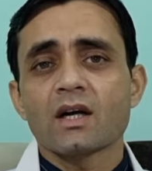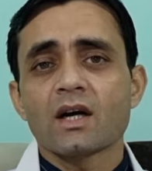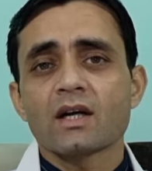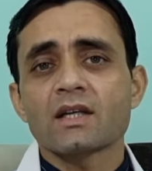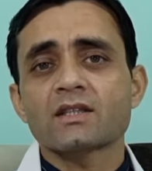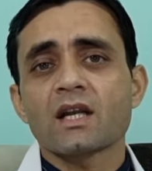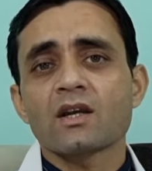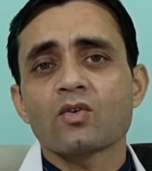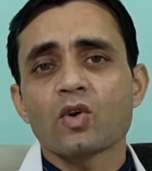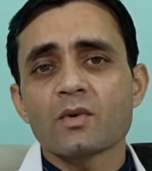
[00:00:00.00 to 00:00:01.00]
अगर इस तरह के
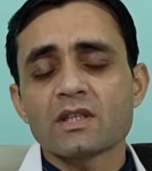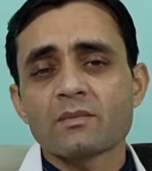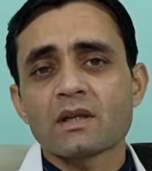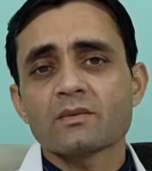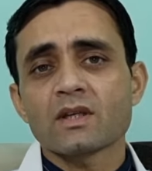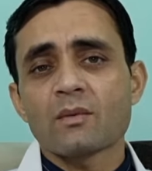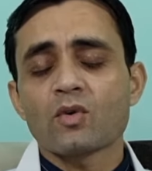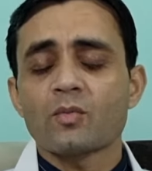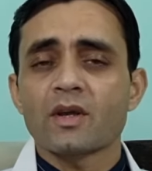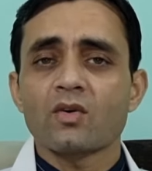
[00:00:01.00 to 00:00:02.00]
कोई भी सिम्टम्स
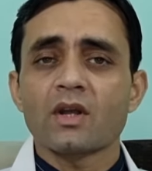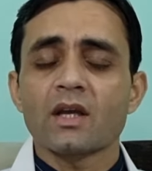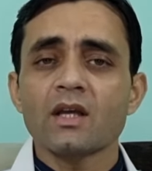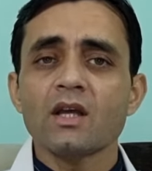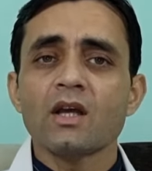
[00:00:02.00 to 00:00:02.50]
आपको पेयर हो रहे हैं